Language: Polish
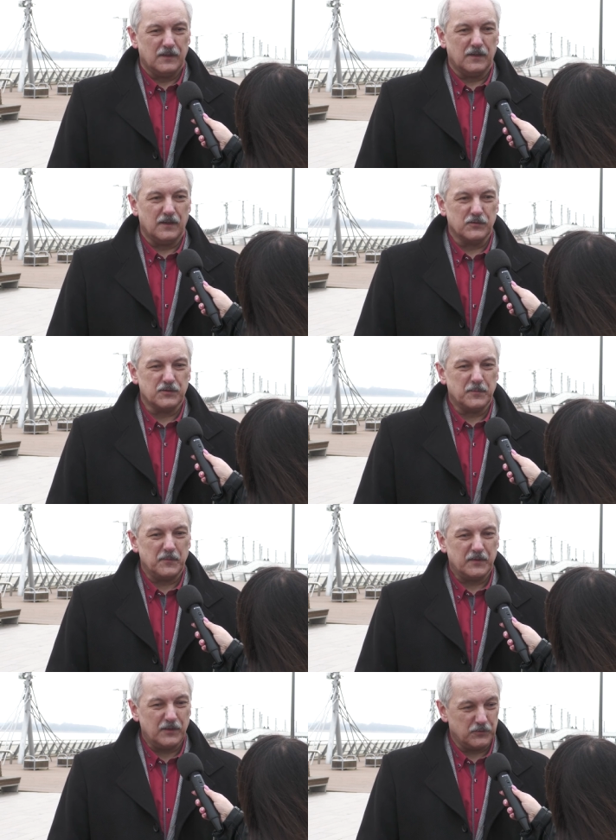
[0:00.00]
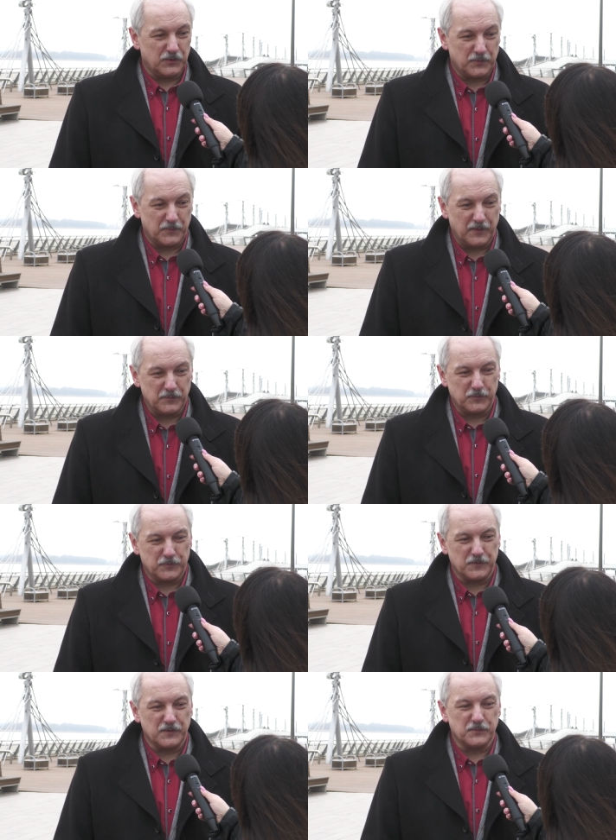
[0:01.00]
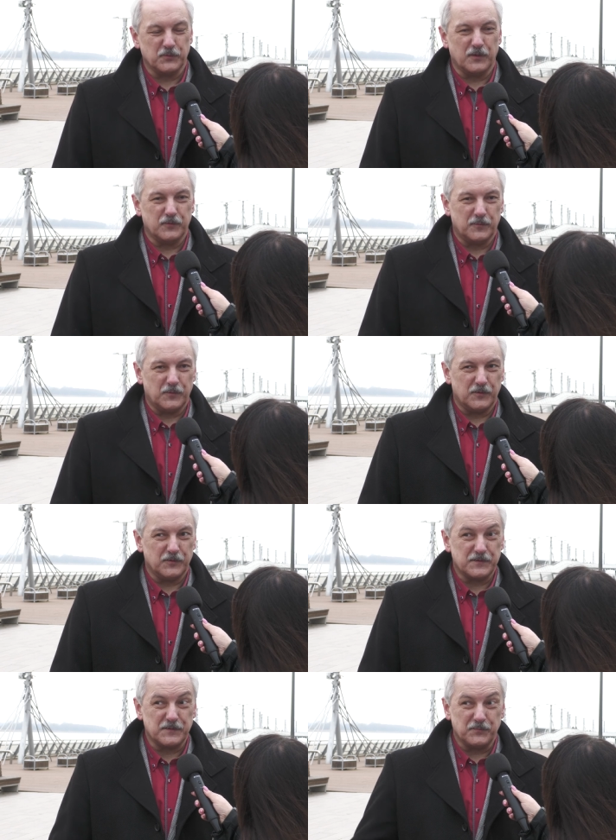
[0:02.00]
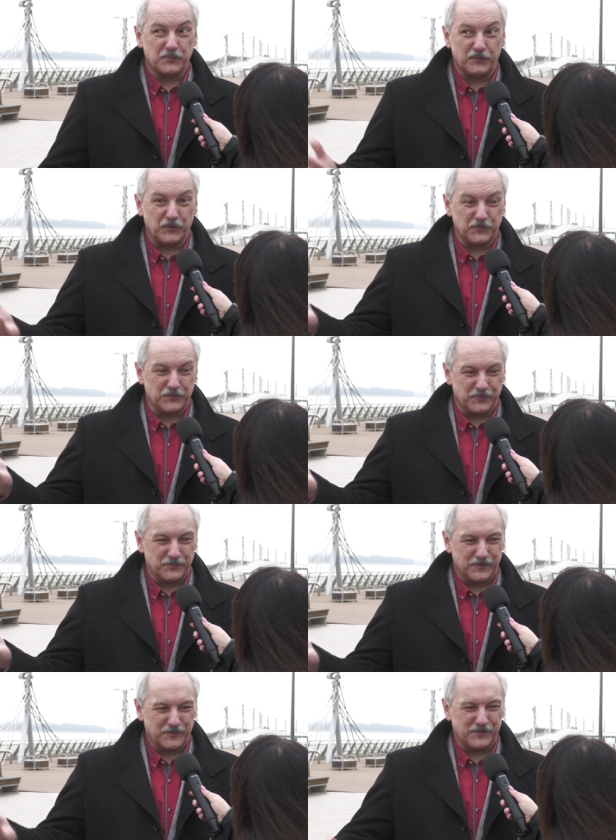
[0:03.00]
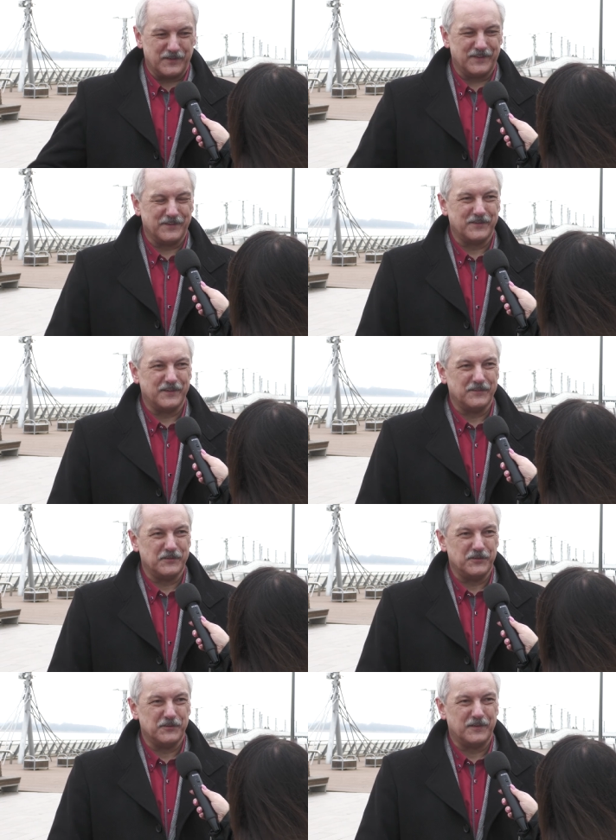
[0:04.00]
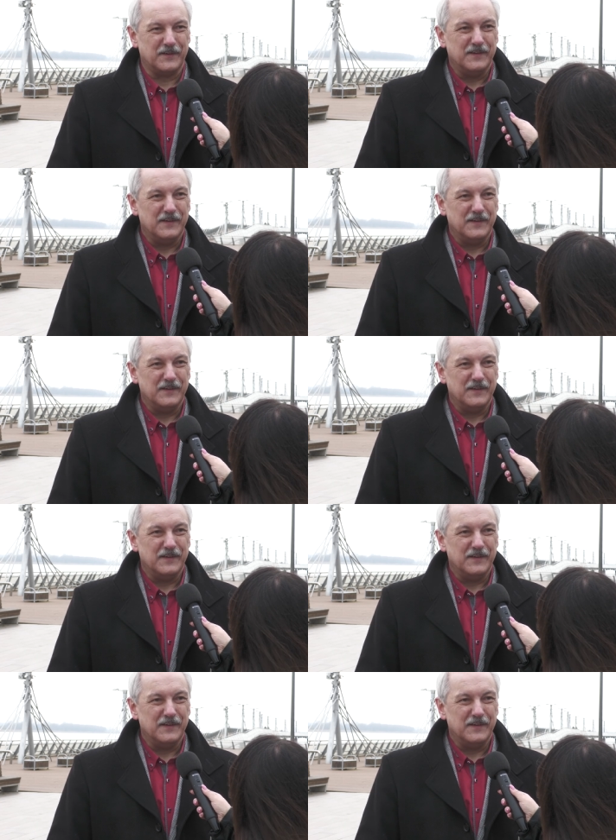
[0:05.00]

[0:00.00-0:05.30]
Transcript: e, już nie pamiętają tych problemów z budową molo i z tym powodzią, która, która nawiedziła